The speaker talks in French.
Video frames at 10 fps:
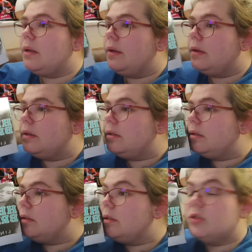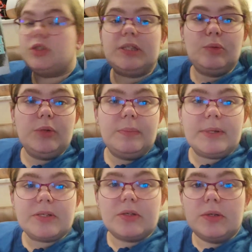euh, chez lui
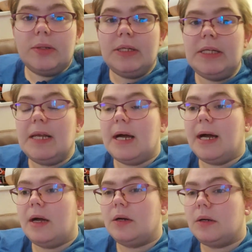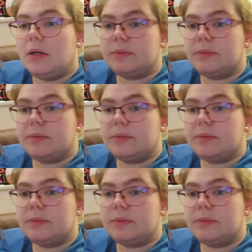parce qu'il a euh,